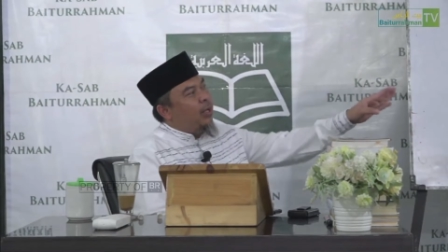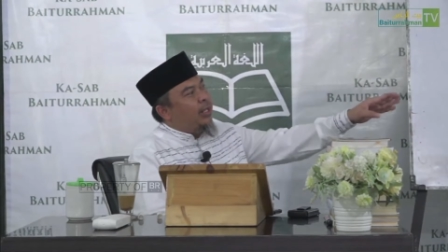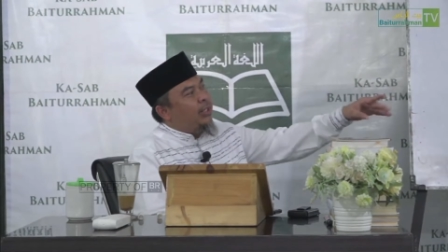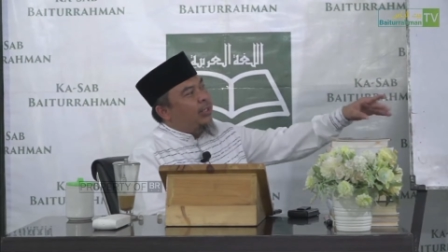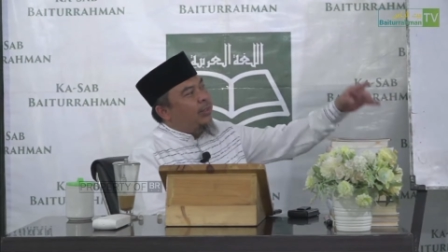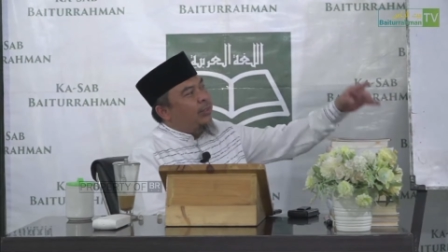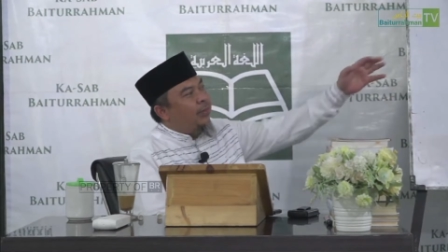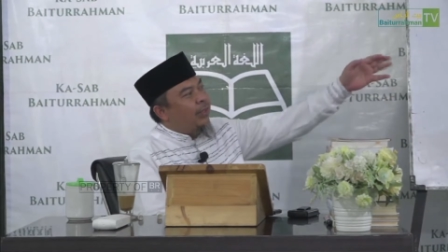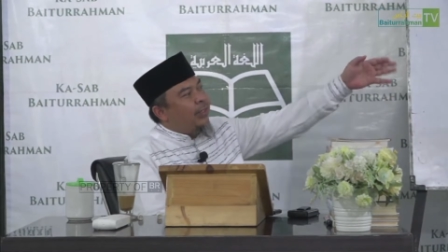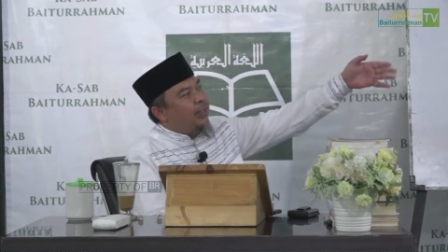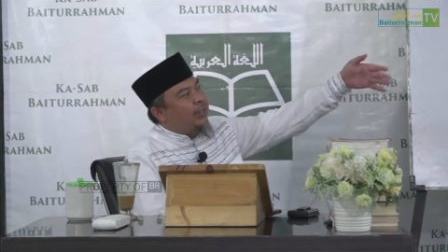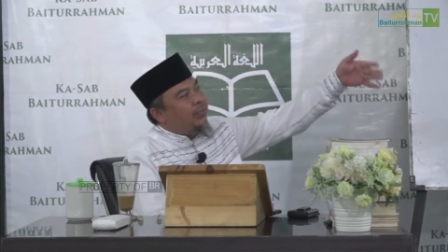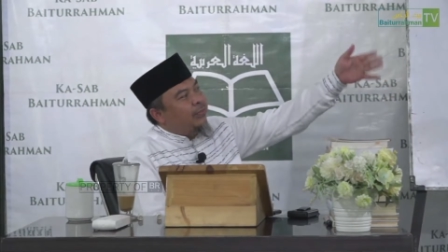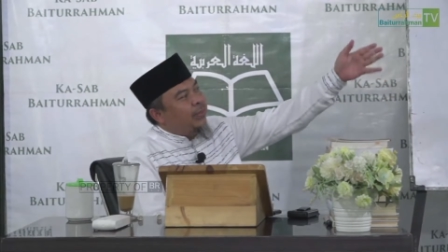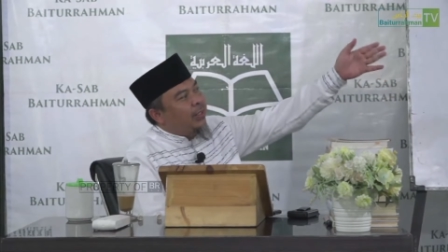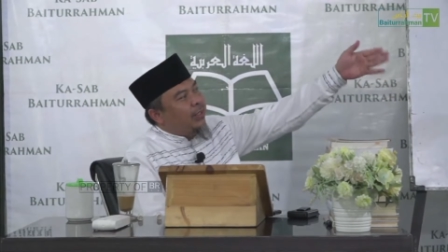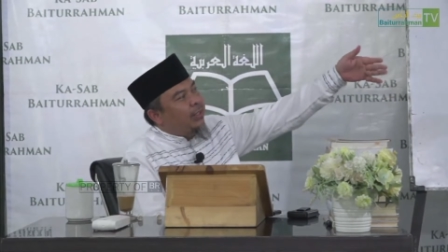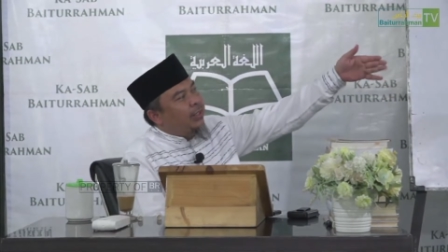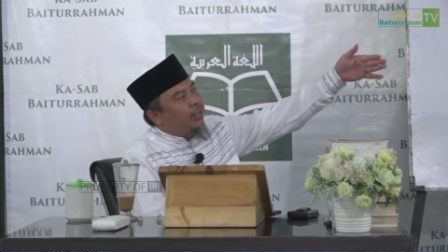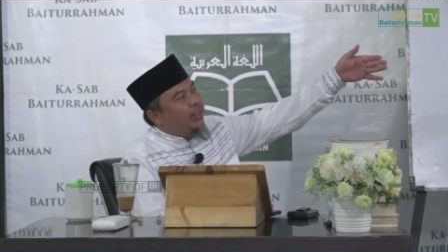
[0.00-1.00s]

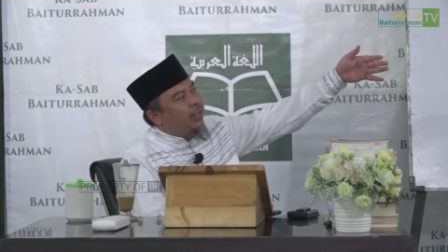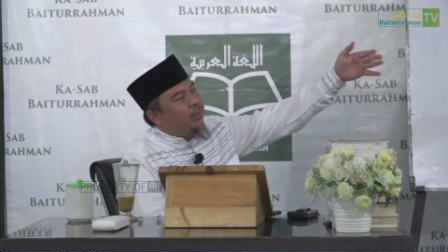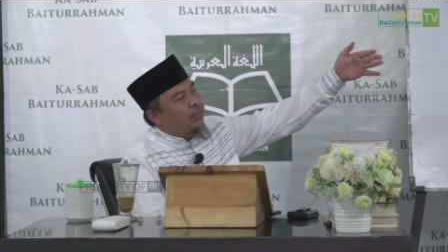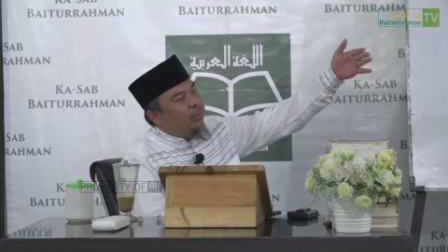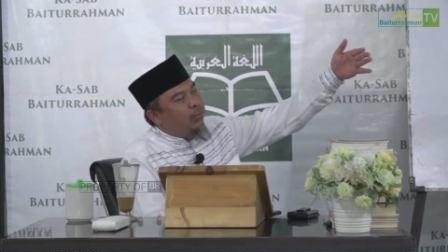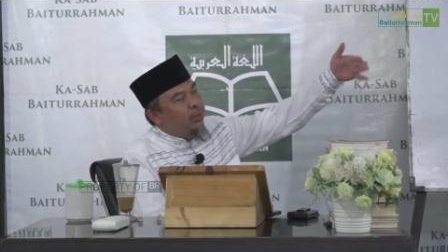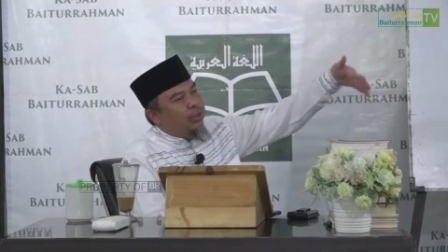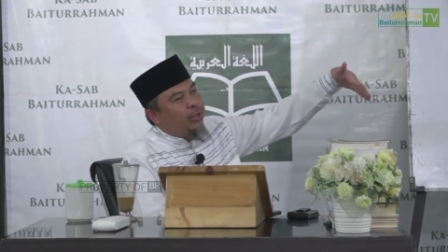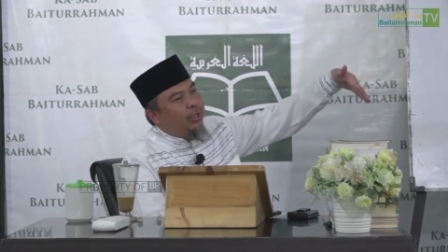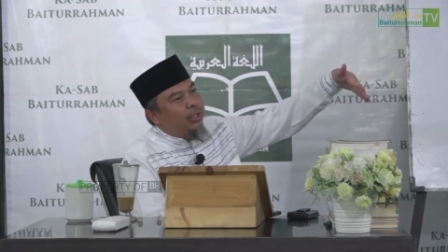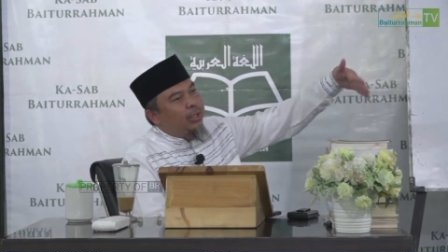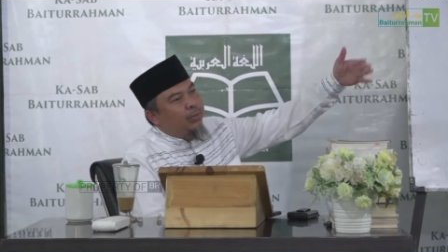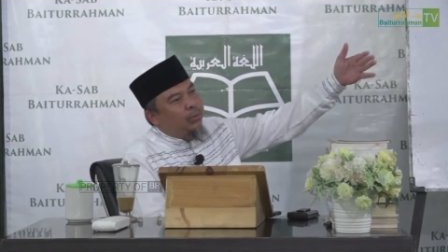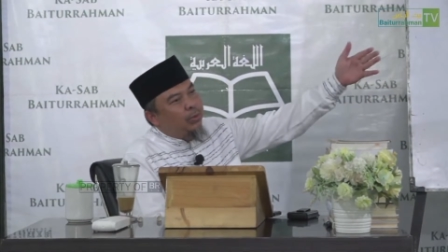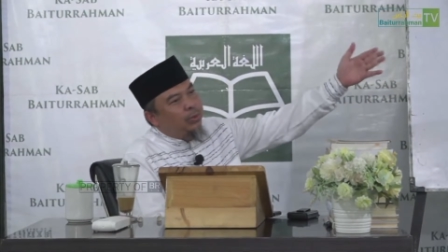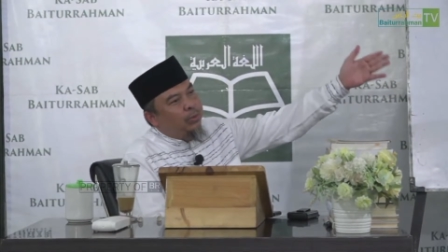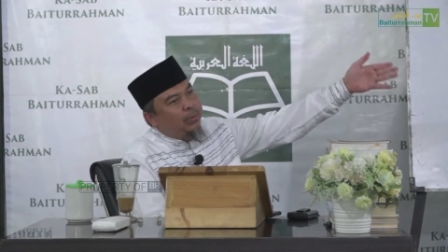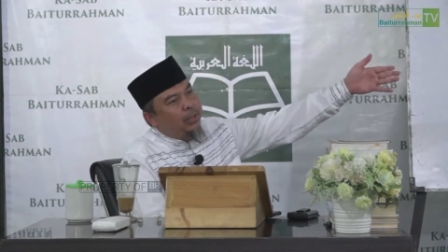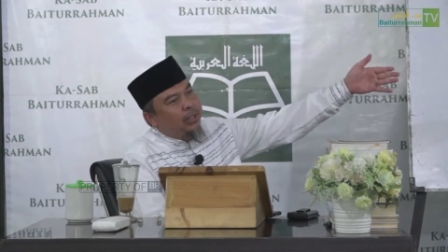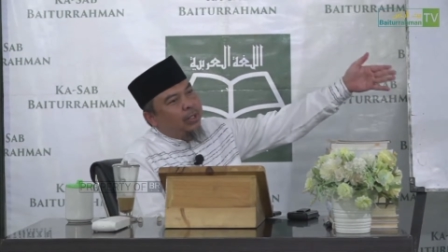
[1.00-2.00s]
sifat-sifat kita, muslim,
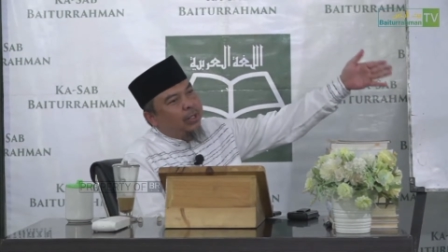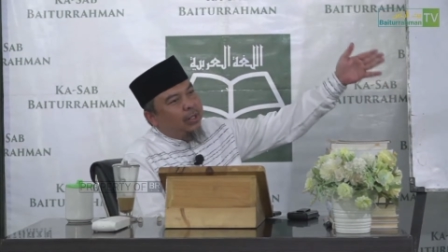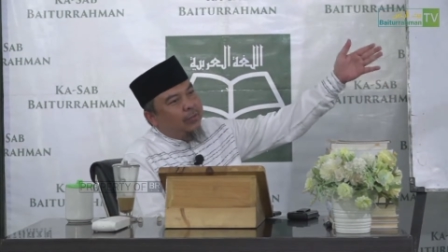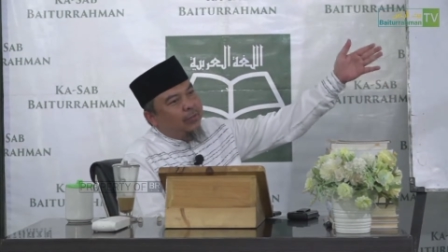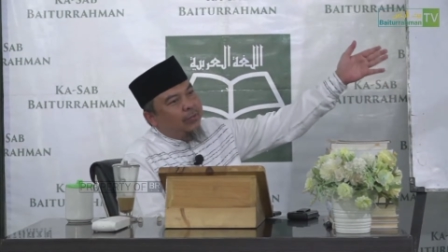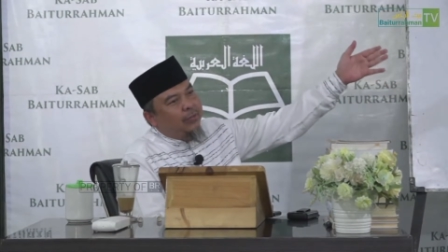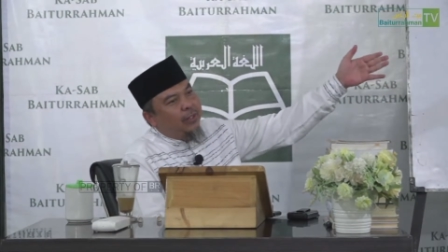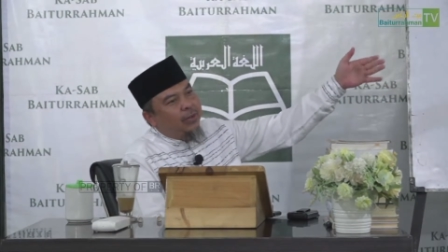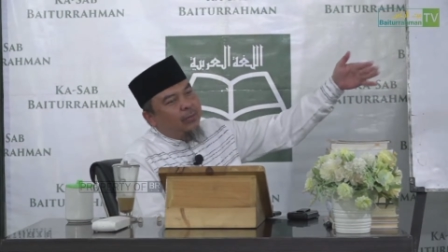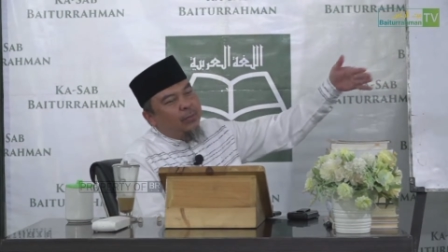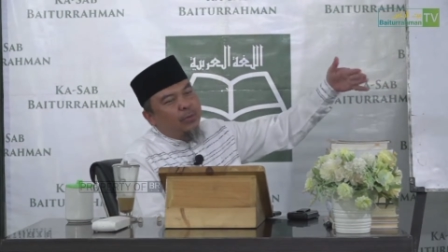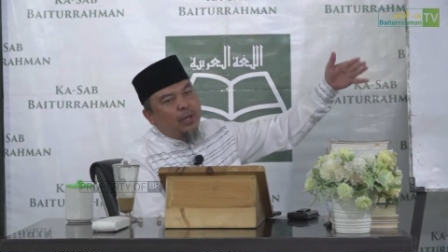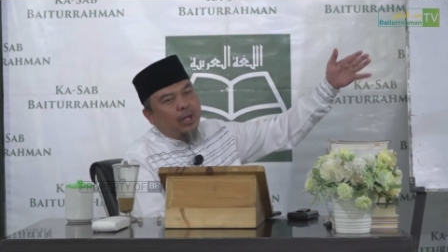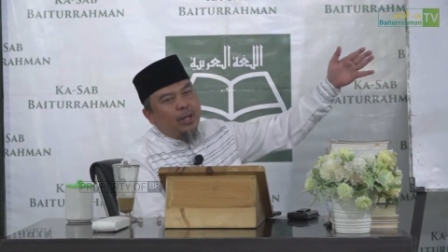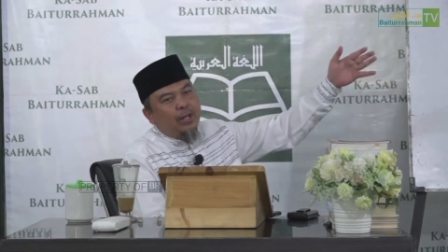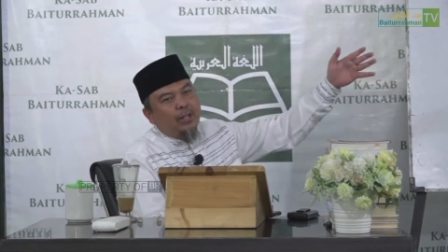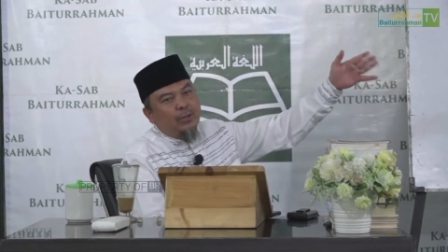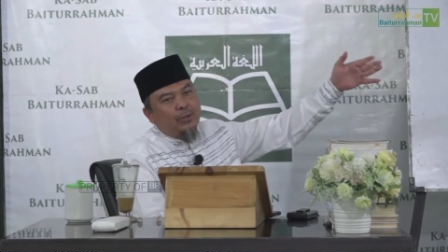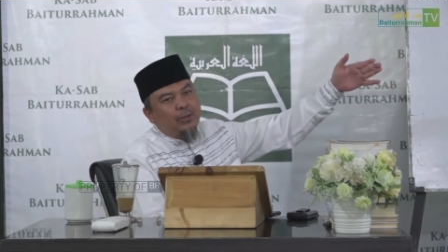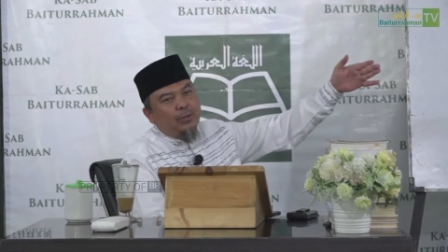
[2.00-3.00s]
mukmin, kafir,
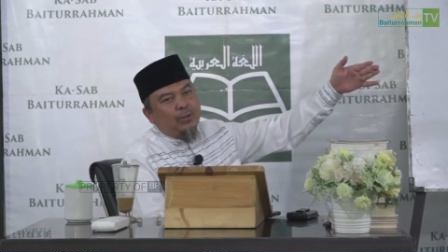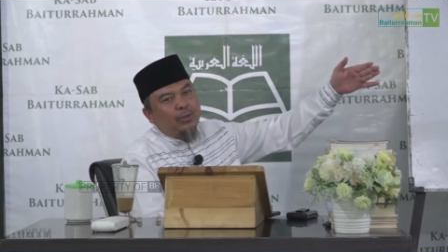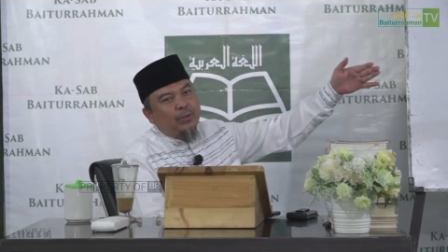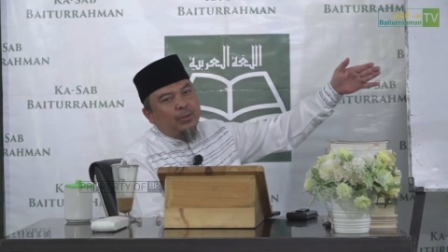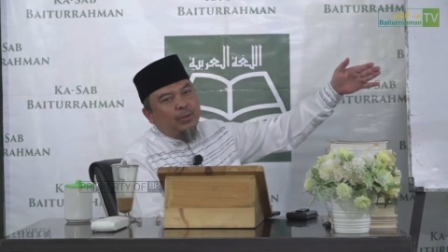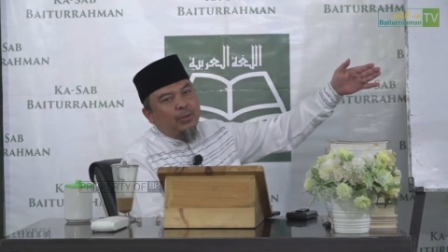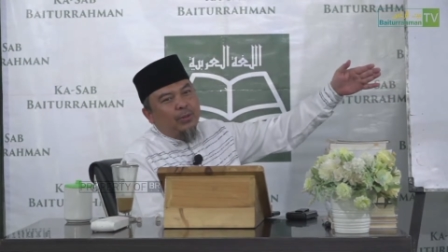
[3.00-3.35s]
bukan itu.